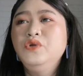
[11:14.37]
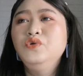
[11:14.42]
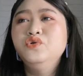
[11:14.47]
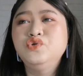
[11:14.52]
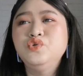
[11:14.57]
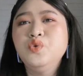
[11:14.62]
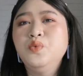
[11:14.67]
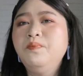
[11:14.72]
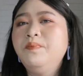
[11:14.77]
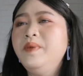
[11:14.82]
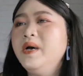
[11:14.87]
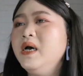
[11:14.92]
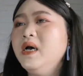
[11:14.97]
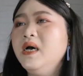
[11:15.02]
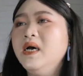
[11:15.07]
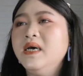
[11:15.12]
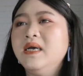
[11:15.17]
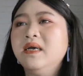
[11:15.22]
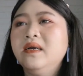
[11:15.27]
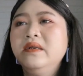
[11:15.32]
ยูทูบเบอ
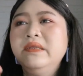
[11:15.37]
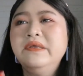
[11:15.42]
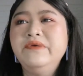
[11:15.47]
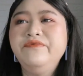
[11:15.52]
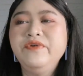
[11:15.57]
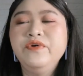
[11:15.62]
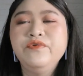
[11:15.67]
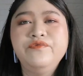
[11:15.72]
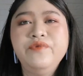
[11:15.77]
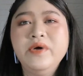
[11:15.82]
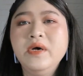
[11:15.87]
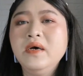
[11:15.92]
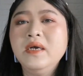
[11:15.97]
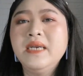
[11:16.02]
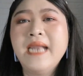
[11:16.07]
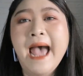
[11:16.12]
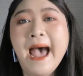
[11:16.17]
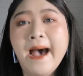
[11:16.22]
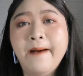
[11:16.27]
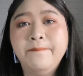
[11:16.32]
ร์รีวิวเวอ
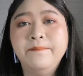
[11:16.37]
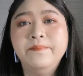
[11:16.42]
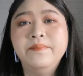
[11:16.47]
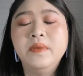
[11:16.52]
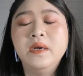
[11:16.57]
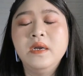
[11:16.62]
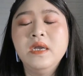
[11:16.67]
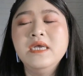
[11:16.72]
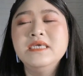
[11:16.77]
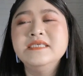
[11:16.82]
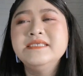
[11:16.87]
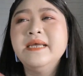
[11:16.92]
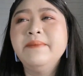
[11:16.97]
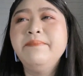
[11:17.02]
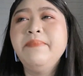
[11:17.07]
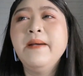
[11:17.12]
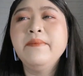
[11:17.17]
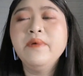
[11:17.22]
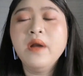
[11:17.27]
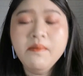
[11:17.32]
ร์ทำซัน
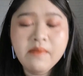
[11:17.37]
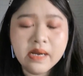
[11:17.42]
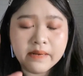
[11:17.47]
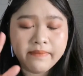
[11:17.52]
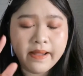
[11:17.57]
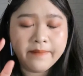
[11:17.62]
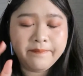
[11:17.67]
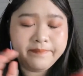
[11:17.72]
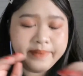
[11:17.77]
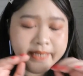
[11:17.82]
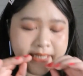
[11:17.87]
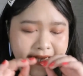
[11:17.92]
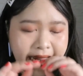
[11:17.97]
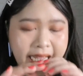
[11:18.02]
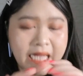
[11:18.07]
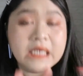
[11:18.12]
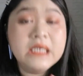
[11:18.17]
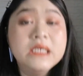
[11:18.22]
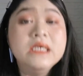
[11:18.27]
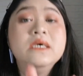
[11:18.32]
ปามก็เหมือนแบบเป็น
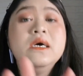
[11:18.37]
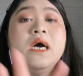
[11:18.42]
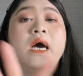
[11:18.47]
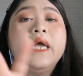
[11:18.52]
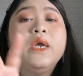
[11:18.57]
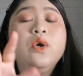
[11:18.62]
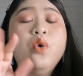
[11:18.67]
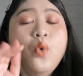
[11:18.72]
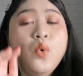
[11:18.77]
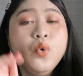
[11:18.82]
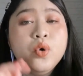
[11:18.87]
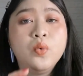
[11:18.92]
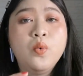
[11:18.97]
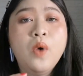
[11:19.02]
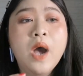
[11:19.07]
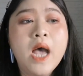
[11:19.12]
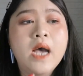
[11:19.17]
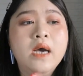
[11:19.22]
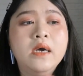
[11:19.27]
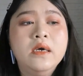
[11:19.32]
ทางเลือกให้คุณ
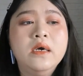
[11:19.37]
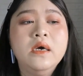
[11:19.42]
ว่า